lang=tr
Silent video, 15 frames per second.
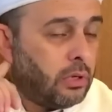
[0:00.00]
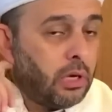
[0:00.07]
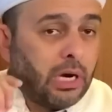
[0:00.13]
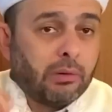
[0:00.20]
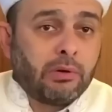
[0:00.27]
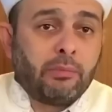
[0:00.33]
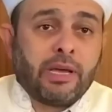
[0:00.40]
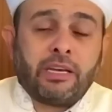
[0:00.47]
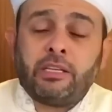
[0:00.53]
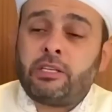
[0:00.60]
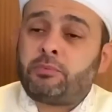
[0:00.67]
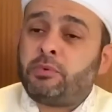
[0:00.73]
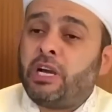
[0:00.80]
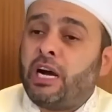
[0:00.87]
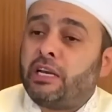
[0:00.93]
Ama ben
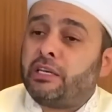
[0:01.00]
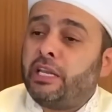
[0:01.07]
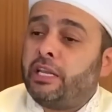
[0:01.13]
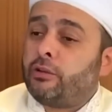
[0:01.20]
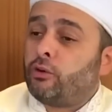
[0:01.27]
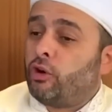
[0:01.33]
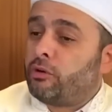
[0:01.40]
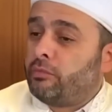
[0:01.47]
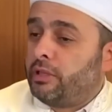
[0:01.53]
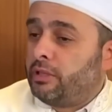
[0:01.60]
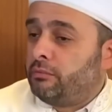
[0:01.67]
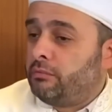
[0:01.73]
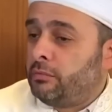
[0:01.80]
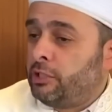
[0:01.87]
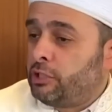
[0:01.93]
hiçbir anneyi
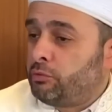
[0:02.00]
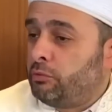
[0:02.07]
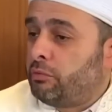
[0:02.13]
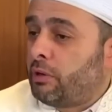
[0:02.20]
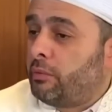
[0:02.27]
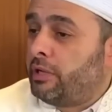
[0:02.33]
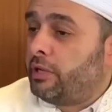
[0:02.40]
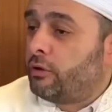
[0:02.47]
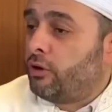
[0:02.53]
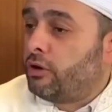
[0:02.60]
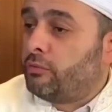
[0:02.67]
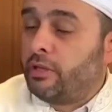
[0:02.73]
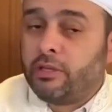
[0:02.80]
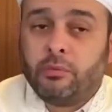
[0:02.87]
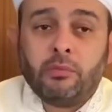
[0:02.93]
görmedim, hiçbir babayı
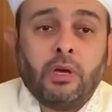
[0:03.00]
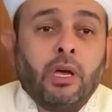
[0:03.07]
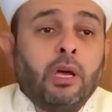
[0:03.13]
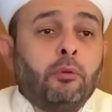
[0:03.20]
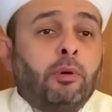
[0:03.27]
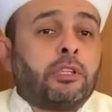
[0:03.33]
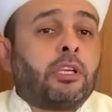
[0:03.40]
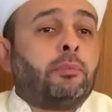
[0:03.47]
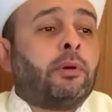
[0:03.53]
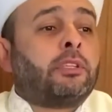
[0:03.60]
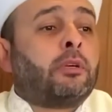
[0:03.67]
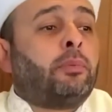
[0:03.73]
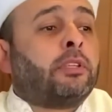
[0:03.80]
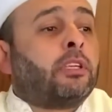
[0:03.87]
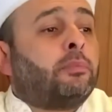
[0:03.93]
görmedim. Patır
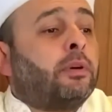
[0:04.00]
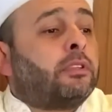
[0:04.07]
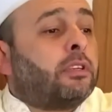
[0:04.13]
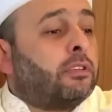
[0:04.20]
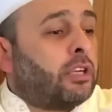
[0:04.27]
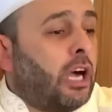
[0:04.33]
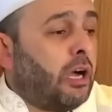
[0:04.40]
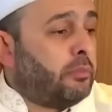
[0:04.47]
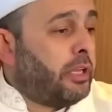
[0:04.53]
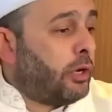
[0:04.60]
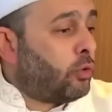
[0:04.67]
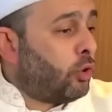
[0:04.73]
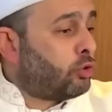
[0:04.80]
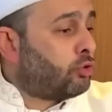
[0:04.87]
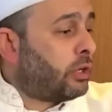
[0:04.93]
patır patır patır camiye
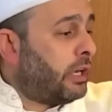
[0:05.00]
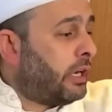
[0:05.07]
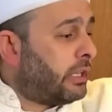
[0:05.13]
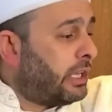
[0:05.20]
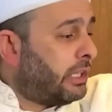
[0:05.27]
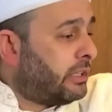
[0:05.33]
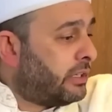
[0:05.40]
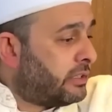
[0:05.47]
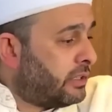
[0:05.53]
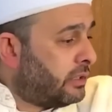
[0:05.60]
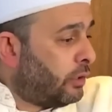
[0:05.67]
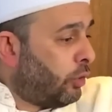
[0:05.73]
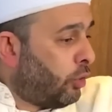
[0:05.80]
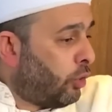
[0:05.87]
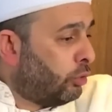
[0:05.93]
koşturarak getirsin
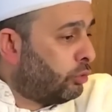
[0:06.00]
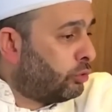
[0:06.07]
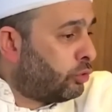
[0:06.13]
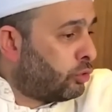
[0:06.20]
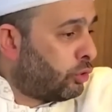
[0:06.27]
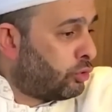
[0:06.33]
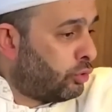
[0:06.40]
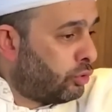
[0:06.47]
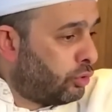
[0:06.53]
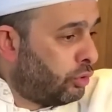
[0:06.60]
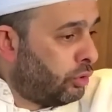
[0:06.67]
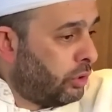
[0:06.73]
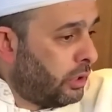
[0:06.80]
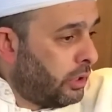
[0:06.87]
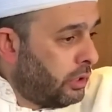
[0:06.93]
de oğlunu
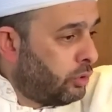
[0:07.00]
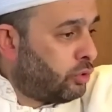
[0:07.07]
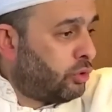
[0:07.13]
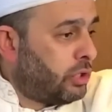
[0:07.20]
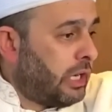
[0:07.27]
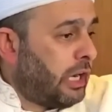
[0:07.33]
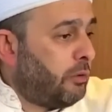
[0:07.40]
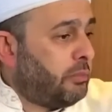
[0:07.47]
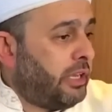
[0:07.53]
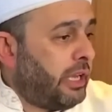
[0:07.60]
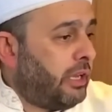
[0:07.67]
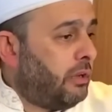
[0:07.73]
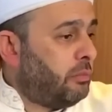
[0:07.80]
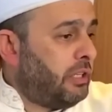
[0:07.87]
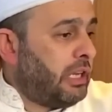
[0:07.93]
çocuğunu şu
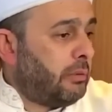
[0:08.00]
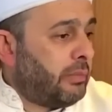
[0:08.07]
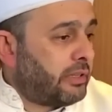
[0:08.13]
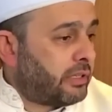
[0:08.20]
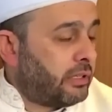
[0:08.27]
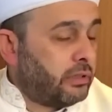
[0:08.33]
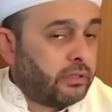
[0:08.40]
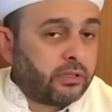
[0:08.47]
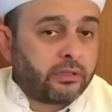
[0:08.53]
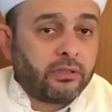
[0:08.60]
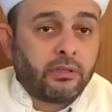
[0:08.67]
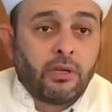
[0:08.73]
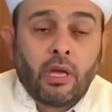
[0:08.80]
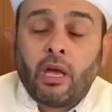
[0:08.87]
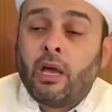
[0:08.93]
camiye bir namaz kıldırsın.